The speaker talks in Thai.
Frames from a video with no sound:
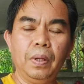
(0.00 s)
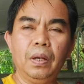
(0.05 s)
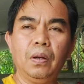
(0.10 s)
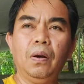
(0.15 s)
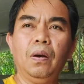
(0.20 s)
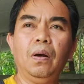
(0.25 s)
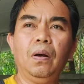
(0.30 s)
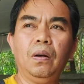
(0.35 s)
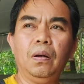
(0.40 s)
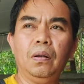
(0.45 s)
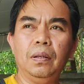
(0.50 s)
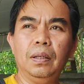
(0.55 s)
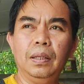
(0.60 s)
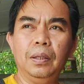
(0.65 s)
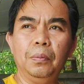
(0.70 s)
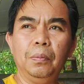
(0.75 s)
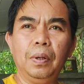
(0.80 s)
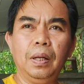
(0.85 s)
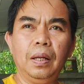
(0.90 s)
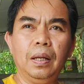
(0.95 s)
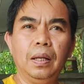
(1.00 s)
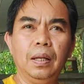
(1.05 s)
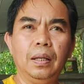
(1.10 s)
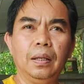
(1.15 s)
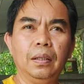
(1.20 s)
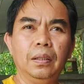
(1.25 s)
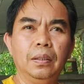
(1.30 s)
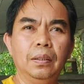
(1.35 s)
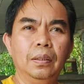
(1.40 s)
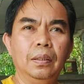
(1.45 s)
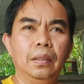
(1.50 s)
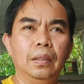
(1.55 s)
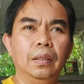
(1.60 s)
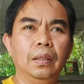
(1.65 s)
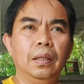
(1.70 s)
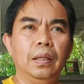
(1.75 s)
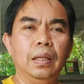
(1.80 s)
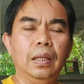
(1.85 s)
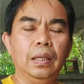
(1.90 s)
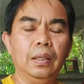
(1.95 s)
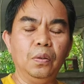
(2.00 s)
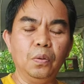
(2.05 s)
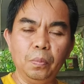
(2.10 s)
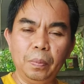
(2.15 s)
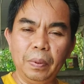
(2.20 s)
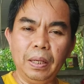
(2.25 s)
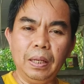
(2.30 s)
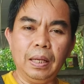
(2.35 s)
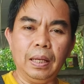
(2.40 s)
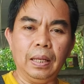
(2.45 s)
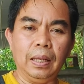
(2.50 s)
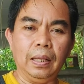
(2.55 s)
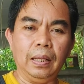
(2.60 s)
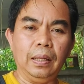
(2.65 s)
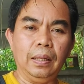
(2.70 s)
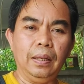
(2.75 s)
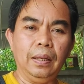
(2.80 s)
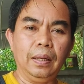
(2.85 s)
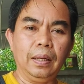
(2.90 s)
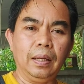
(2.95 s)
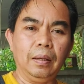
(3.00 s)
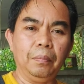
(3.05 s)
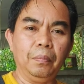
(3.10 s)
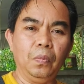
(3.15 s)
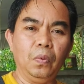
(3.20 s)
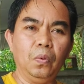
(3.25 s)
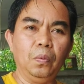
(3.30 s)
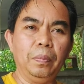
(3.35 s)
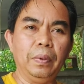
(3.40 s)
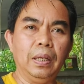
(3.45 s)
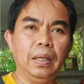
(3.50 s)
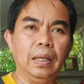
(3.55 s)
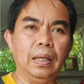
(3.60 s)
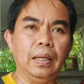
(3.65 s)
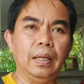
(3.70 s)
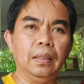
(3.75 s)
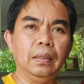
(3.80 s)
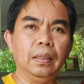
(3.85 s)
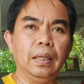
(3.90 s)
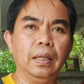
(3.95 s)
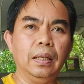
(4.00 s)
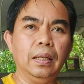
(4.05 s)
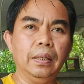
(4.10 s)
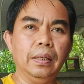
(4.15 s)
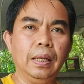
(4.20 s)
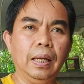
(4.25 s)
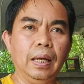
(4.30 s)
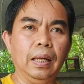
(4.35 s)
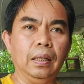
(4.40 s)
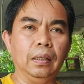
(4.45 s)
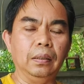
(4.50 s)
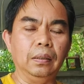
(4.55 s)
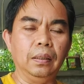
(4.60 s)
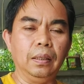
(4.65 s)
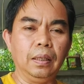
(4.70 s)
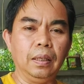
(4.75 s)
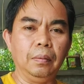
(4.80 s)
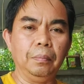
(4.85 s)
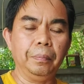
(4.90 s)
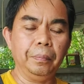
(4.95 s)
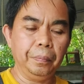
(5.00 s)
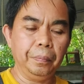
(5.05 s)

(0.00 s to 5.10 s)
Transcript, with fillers: เคราะห์หรือว่าดูปัญหานะครับดูปัญหาแต่ละอย่างนะครับ